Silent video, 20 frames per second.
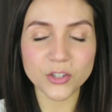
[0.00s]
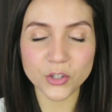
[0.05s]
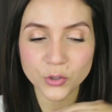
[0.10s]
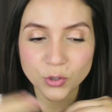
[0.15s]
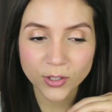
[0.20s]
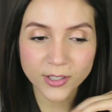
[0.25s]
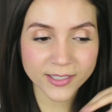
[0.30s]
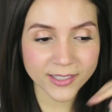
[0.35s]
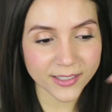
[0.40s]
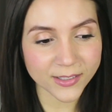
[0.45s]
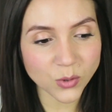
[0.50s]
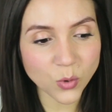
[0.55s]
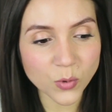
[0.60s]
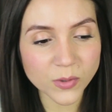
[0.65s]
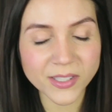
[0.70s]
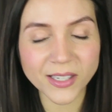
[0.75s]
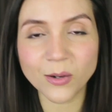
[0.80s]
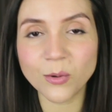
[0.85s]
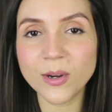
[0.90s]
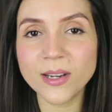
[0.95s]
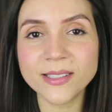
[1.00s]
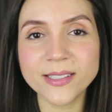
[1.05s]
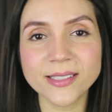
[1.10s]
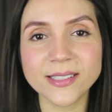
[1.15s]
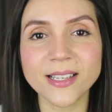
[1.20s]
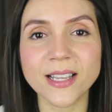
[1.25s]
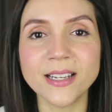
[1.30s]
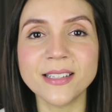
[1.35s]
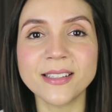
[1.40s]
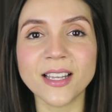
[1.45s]
e de todas as
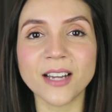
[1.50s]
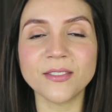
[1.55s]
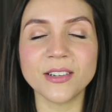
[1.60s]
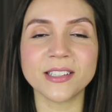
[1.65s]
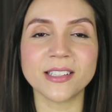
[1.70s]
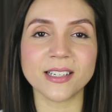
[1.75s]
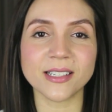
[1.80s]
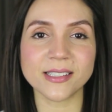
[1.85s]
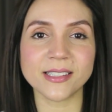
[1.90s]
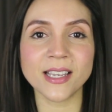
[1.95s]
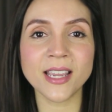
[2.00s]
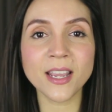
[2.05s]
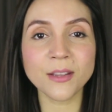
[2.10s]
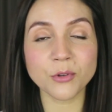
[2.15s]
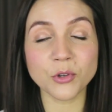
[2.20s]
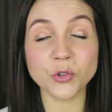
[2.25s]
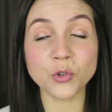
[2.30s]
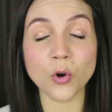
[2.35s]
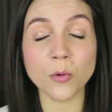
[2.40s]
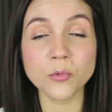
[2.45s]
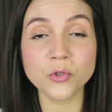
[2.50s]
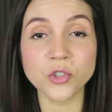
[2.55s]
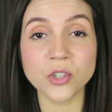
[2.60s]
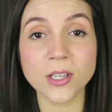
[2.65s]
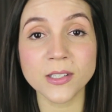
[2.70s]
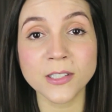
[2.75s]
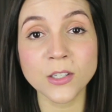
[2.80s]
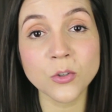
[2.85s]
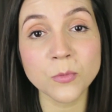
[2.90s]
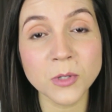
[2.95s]
consequências que ele estava trazendo, de como
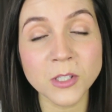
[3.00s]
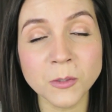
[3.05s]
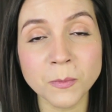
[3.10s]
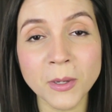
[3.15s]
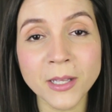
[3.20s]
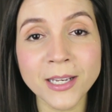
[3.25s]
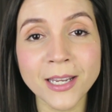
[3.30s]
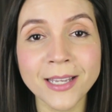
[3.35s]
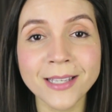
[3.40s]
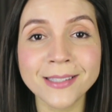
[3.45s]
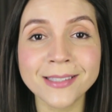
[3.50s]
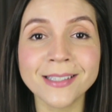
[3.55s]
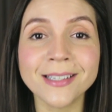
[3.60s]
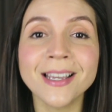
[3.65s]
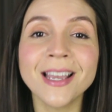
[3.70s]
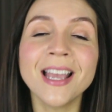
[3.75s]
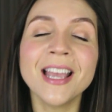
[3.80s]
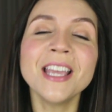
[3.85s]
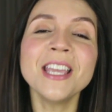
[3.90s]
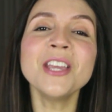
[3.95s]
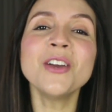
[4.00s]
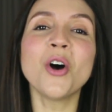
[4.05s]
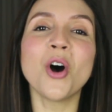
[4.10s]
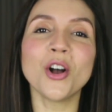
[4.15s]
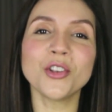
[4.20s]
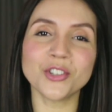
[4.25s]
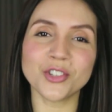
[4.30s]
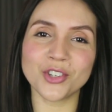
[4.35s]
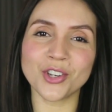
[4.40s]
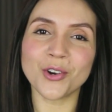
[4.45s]
tinha sido minha experiência, e
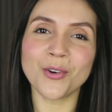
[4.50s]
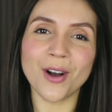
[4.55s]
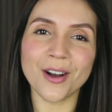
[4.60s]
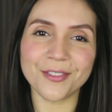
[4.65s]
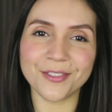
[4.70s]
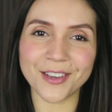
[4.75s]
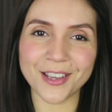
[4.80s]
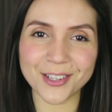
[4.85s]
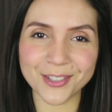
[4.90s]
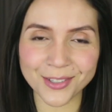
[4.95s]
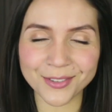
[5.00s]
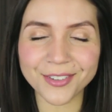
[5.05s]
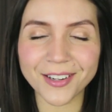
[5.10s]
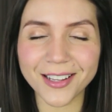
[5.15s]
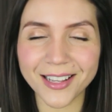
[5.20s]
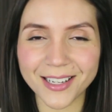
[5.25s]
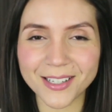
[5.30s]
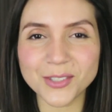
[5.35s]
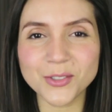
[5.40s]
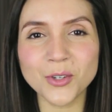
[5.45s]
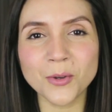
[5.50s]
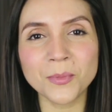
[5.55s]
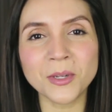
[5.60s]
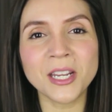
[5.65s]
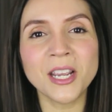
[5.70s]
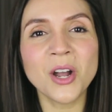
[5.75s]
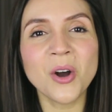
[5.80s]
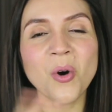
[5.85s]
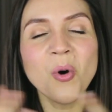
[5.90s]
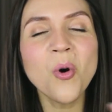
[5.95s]
hoje chegou a vez de falar
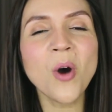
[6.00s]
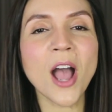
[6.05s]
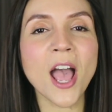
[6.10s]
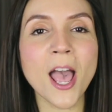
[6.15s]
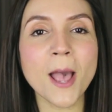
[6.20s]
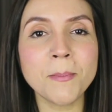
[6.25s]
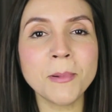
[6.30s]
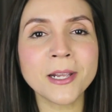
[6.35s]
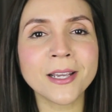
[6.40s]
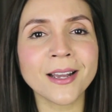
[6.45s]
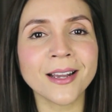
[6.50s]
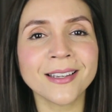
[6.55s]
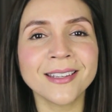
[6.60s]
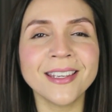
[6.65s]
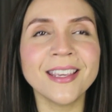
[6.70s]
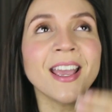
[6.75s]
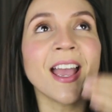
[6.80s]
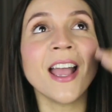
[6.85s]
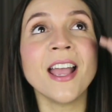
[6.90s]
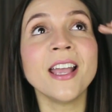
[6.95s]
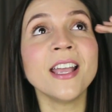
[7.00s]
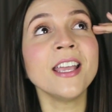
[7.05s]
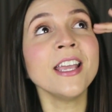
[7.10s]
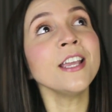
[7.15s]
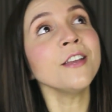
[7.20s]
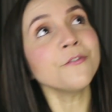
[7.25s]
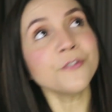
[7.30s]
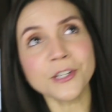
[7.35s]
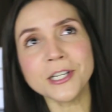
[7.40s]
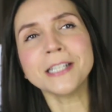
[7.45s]
sobre o réplica que é
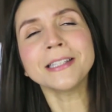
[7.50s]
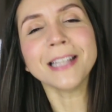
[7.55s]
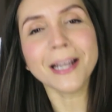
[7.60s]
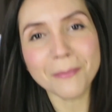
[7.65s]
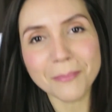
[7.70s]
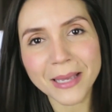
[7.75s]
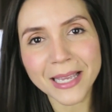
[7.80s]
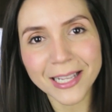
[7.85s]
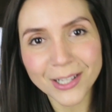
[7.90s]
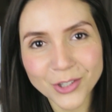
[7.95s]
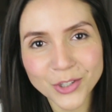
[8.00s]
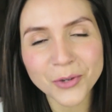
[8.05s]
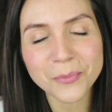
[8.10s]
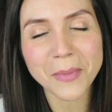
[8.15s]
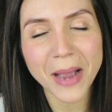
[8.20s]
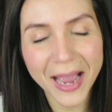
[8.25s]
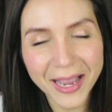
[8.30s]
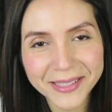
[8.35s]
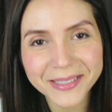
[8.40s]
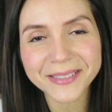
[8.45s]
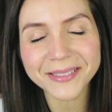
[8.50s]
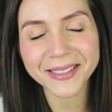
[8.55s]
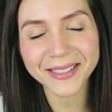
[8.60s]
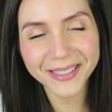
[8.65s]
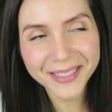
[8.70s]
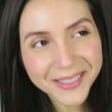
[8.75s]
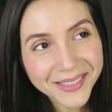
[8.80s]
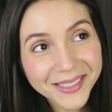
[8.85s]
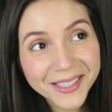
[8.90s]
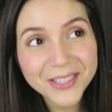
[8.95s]
infinitamente mais
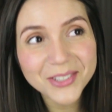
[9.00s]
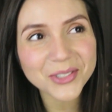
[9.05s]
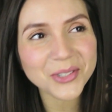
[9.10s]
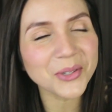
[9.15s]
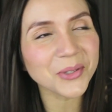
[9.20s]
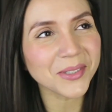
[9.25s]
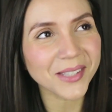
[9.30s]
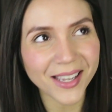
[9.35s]
interessante que o